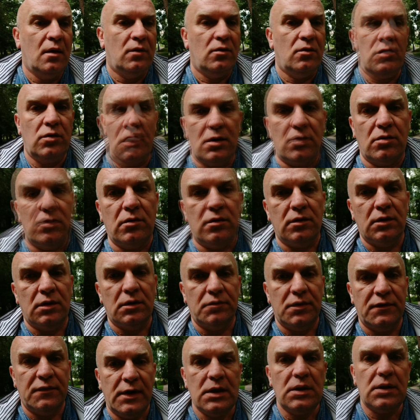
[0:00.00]
Вот такое вот
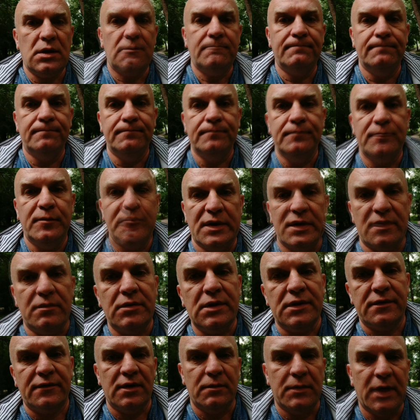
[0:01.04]
объявление.
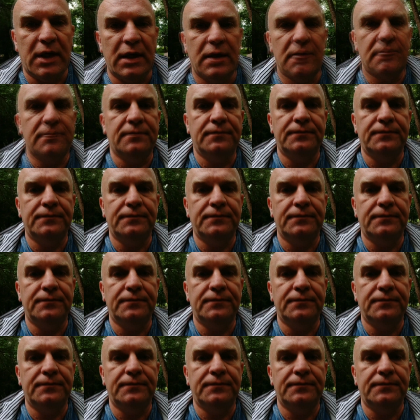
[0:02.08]
Спасибо за внимание.